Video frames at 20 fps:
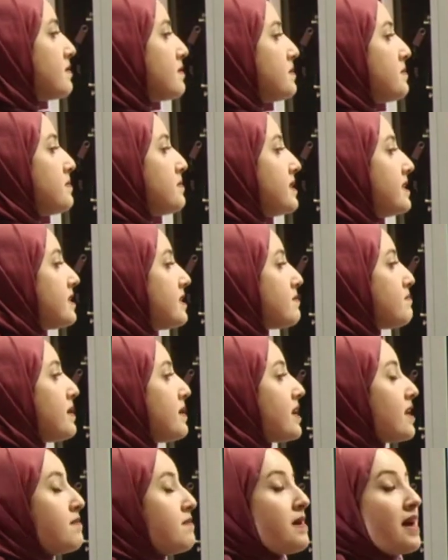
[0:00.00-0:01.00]
bir birlik
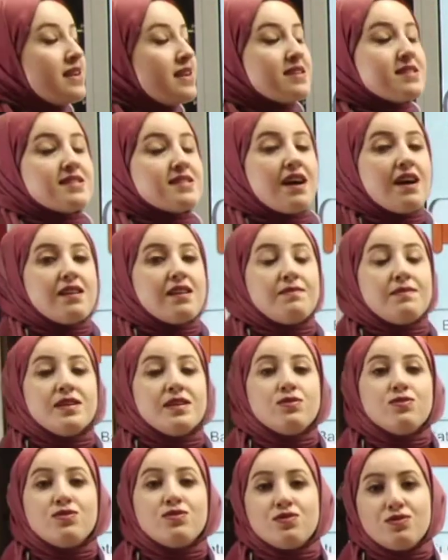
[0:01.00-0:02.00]
beraberlik sağlamayı
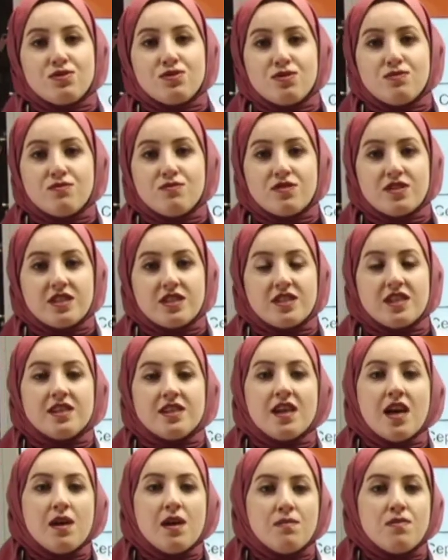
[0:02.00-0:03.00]
düşündüğümüz için
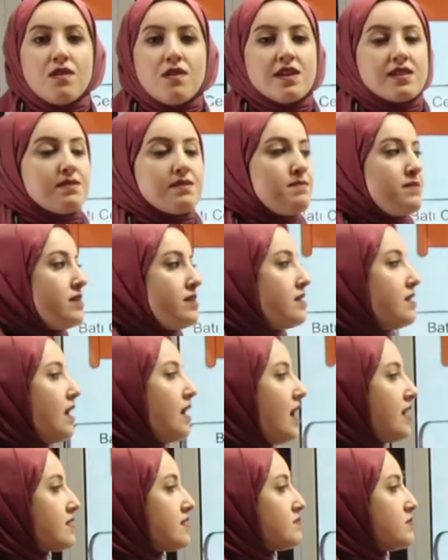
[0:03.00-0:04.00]
bu adımı
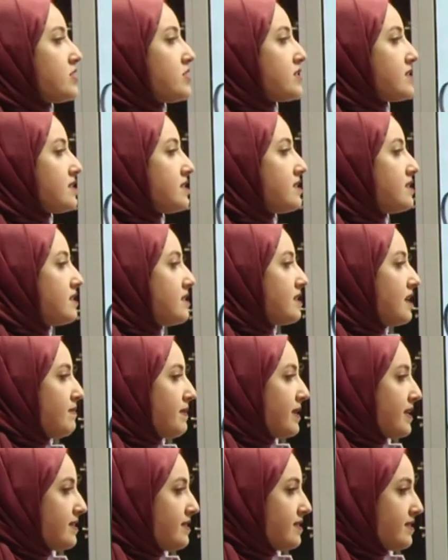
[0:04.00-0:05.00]
atmışızdır
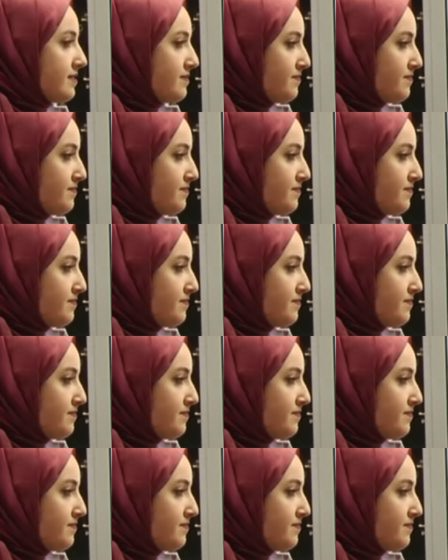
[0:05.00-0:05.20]
demektir.